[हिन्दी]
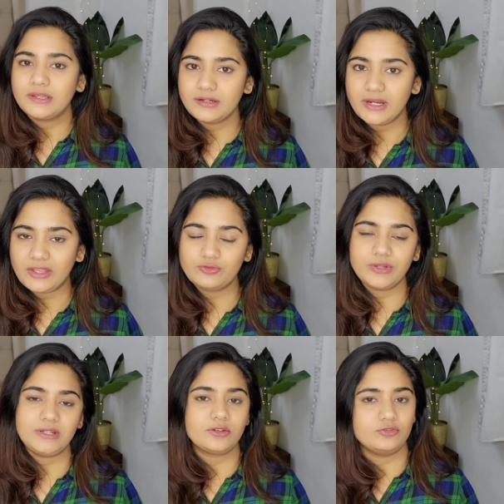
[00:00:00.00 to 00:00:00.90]

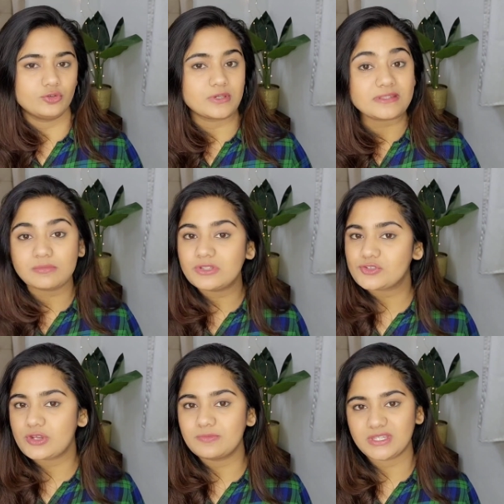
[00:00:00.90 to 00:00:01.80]
ग्रेजुएट जो किसी भी
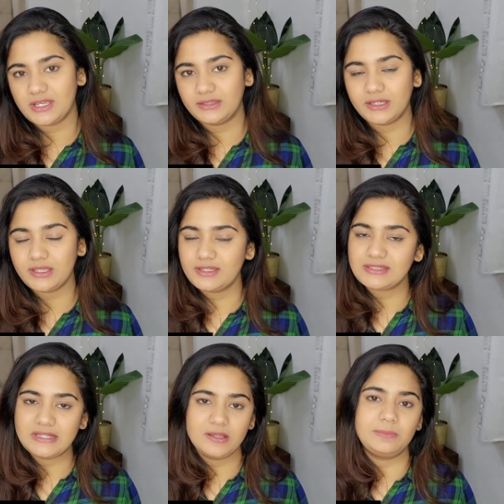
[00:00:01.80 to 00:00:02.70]
स्ट्रीम से आता है
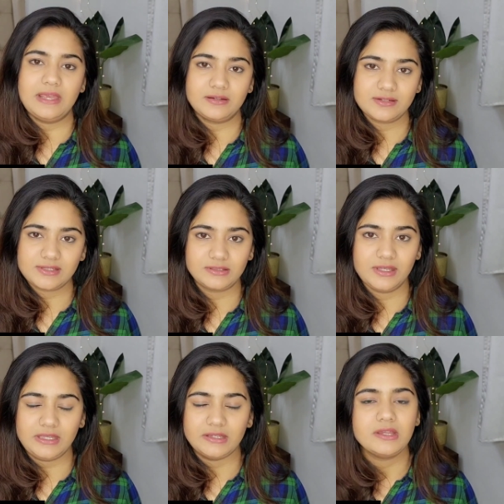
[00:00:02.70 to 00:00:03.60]
इसके लिए अप्लाई कर
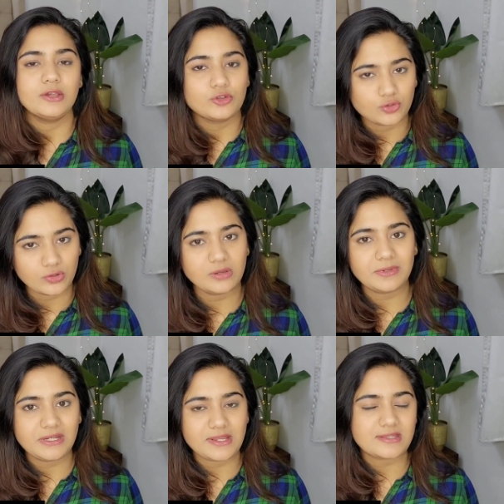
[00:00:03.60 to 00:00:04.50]
सकता है सुनने
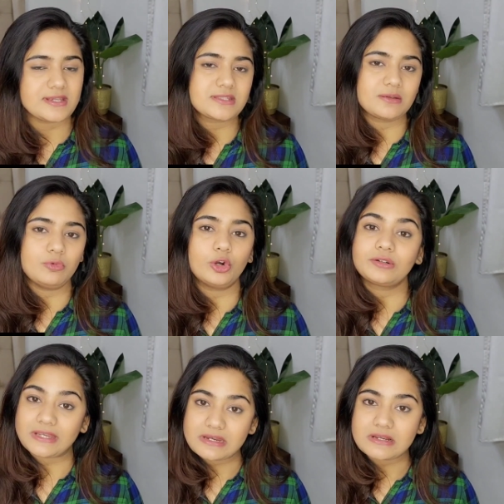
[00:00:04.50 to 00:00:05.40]
में डेटा साइंस एक
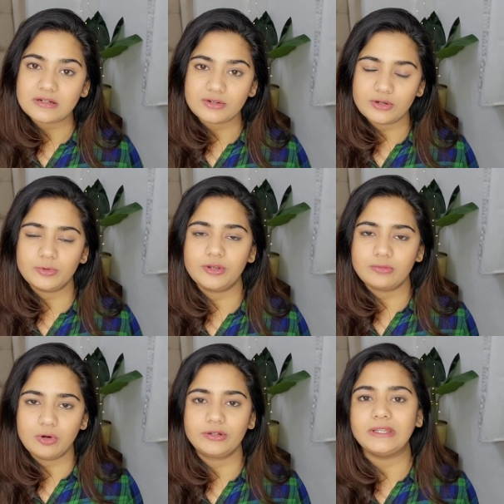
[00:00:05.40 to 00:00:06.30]
बहुत टेक्निकल टर्म और
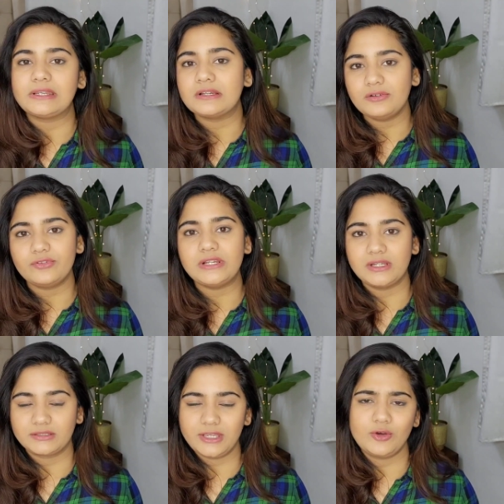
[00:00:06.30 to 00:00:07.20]
एक बहुत टेक्निकल फील्ड
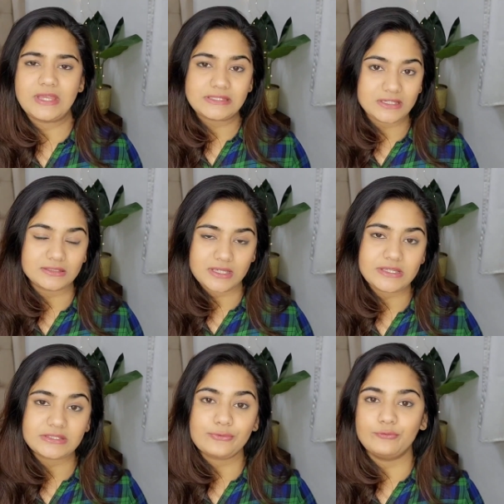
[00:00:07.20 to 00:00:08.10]
लगता है और ऐसा लगता है
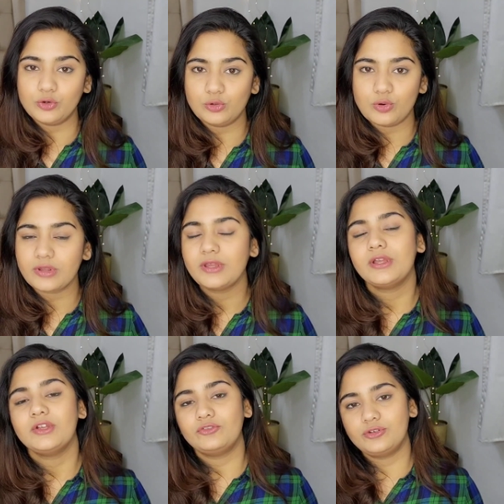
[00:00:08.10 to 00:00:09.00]
कि सिर्फ वो लोग
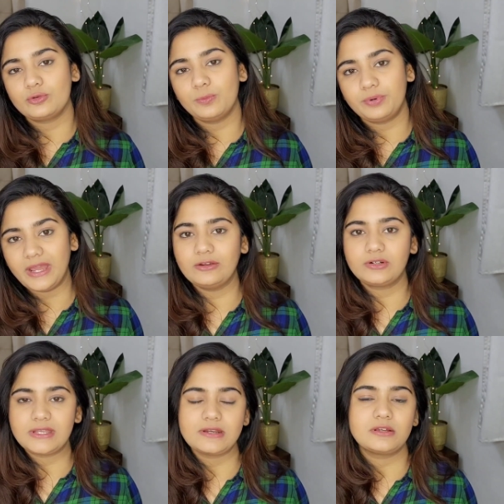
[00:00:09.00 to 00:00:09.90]
जिनको
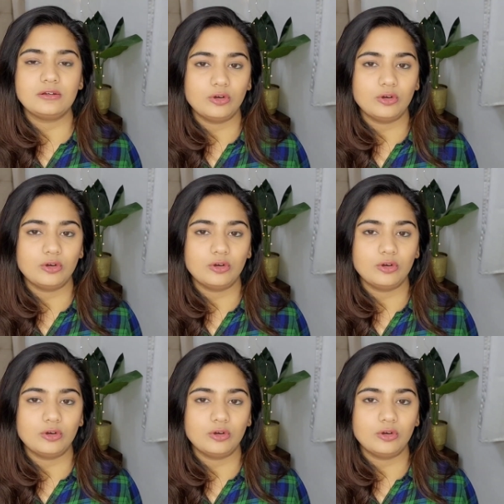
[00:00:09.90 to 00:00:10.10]
प्रायोर टेक्निकल